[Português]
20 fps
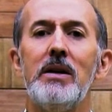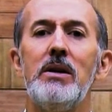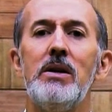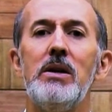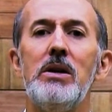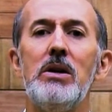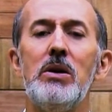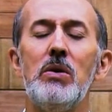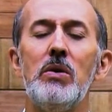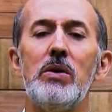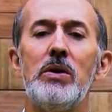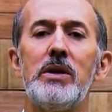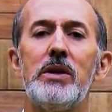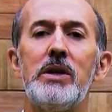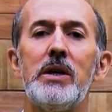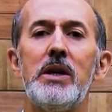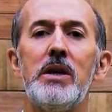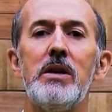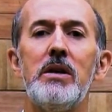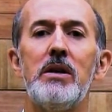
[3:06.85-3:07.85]

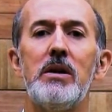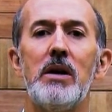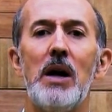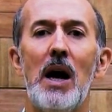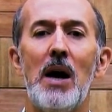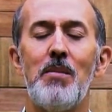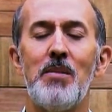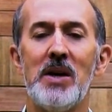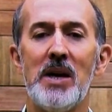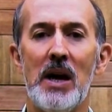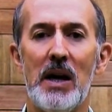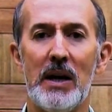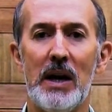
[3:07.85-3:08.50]
nutre a minha